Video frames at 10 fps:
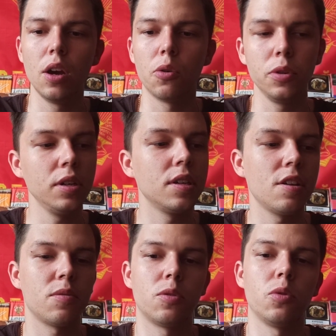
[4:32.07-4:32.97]
У них
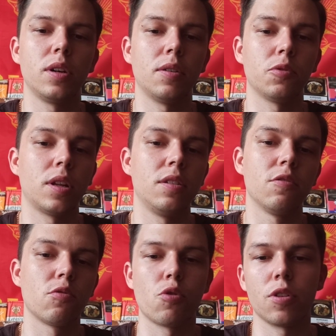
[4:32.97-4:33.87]
есть только вот
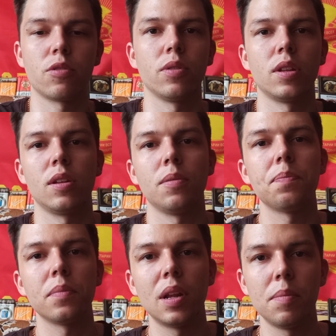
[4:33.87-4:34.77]
один существенный
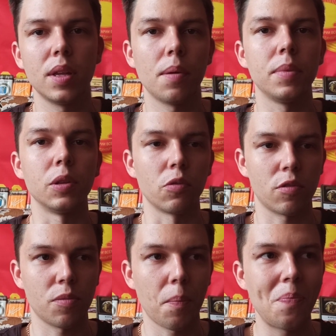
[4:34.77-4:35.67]
для меня
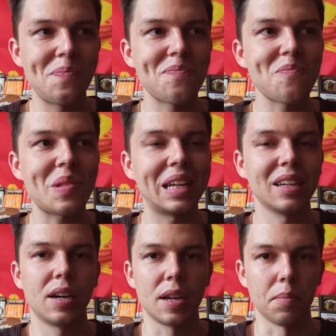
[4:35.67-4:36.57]
минус.
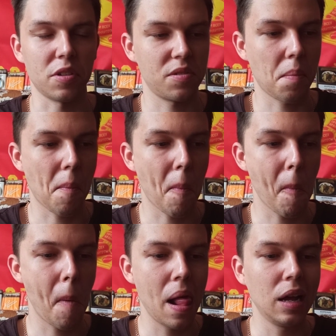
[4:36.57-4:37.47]
Это крепость.
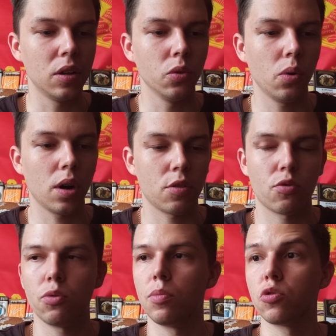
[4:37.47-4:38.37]
Ну, а
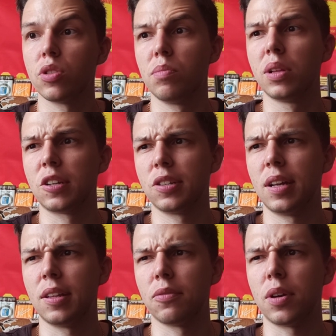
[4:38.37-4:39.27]
что можно было
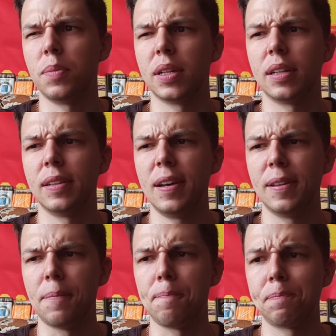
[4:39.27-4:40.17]
ожидать от формата
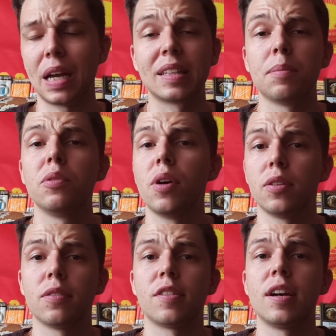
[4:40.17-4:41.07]
нано? Хотя
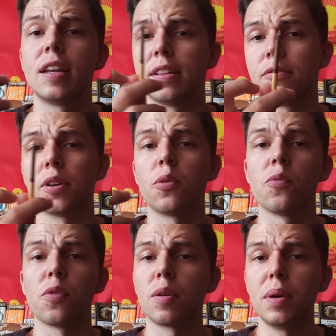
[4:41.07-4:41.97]
бывают и сигареты в
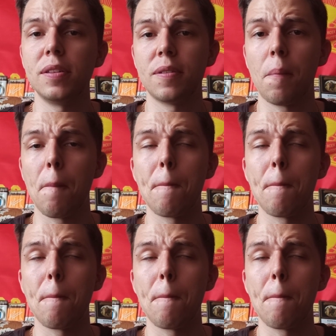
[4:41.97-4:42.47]
таком формате,